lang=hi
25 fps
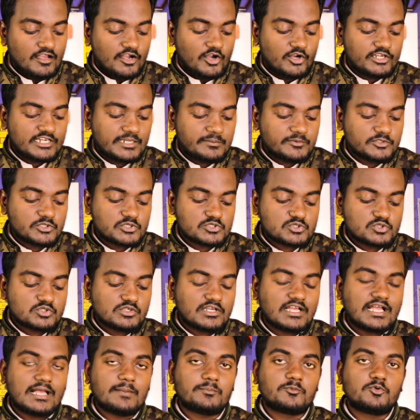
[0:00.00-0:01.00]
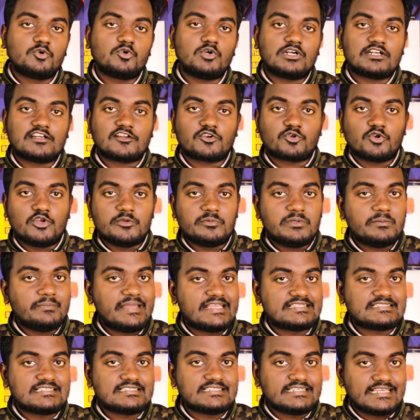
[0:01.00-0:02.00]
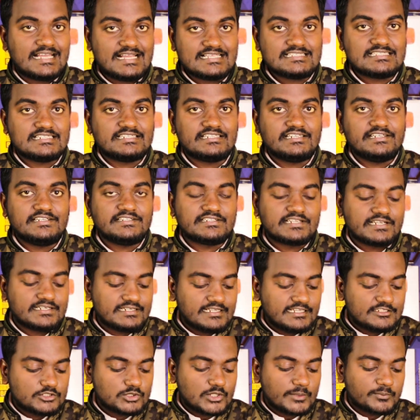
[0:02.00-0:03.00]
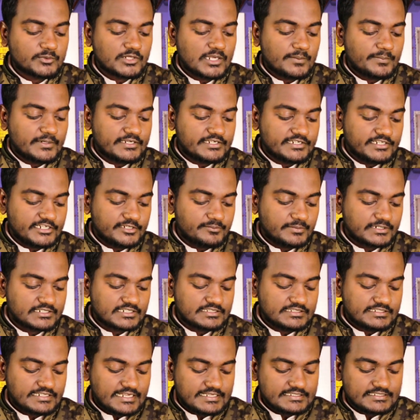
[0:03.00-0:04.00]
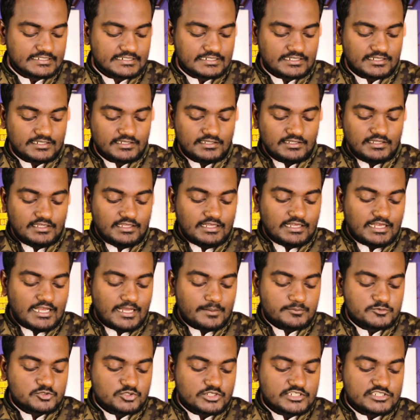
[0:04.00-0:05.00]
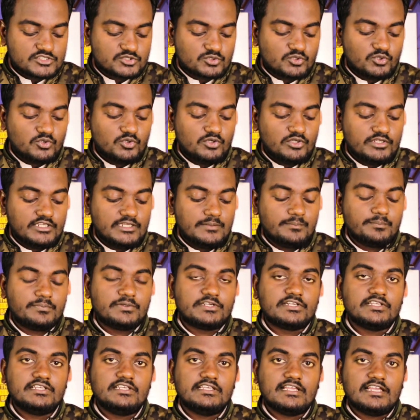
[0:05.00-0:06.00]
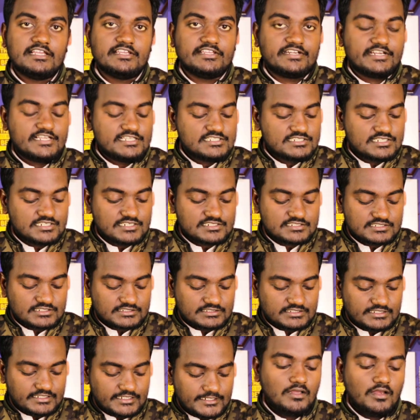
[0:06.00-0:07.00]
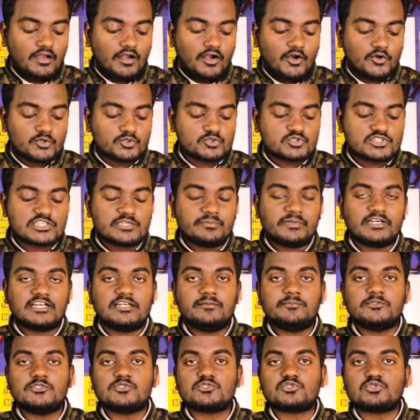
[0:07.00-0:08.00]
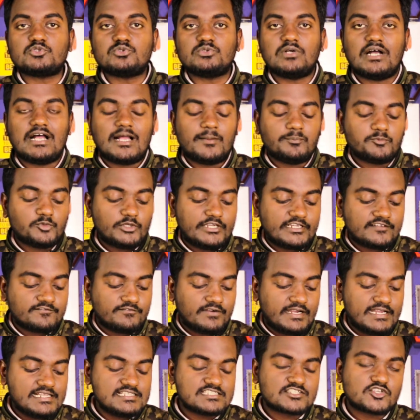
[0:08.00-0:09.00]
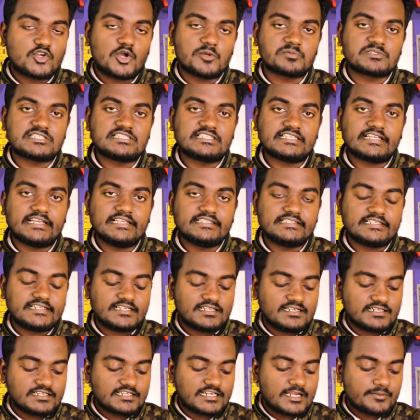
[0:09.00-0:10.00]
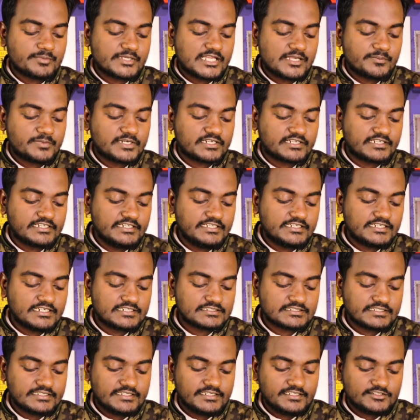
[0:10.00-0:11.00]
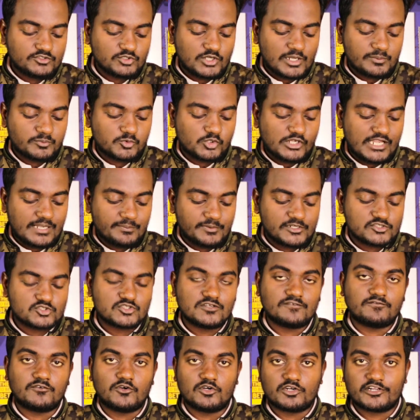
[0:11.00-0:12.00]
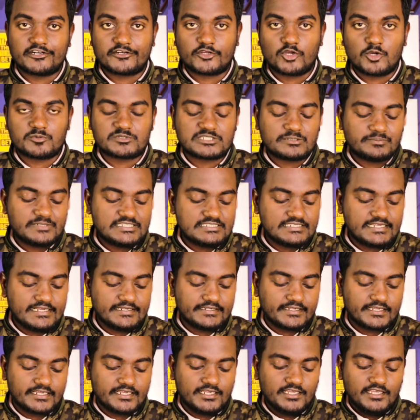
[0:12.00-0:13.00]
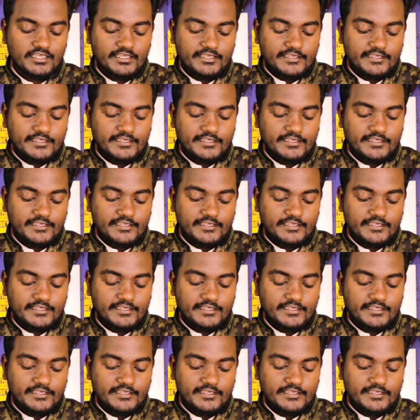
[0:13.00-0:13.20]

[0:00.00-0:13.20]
और यहाँ पर दोस्तों आपको अगर कोई भी मैसेज यहाँ यहाँ से डिलीट करना है तो आपको यहाँ पर डिलीट बटन दिखाई देगा आप जो है इसको इम्पटी या इरेज कर सकते हैं और उसके बगल में दोस्तों आपको एक फाइल्स का ऑप्शन दिखाई दे रहा है अगर आप यहाँ पर क्लिक करते हैं तो आपको यहाँ पर जो है फोल्डर के ऑप्शन मिल जाएंगे